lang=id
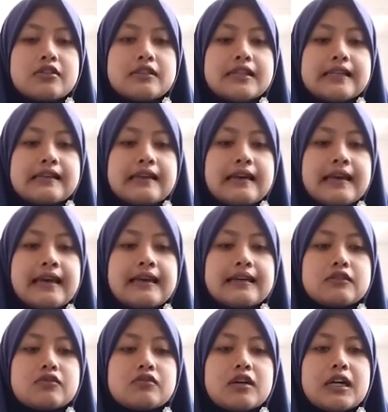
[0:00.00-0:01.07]
on the cake
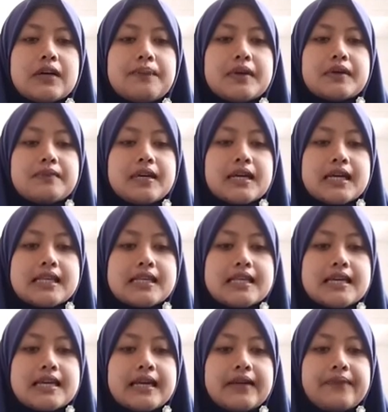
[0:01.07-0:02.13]
ungkapan
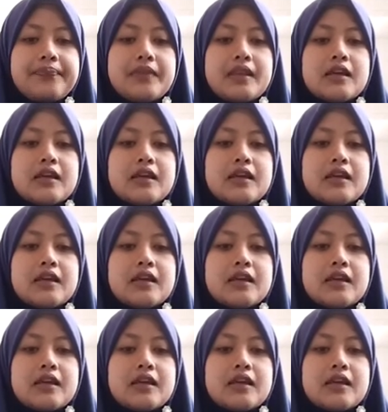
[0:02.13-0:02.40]
bahagia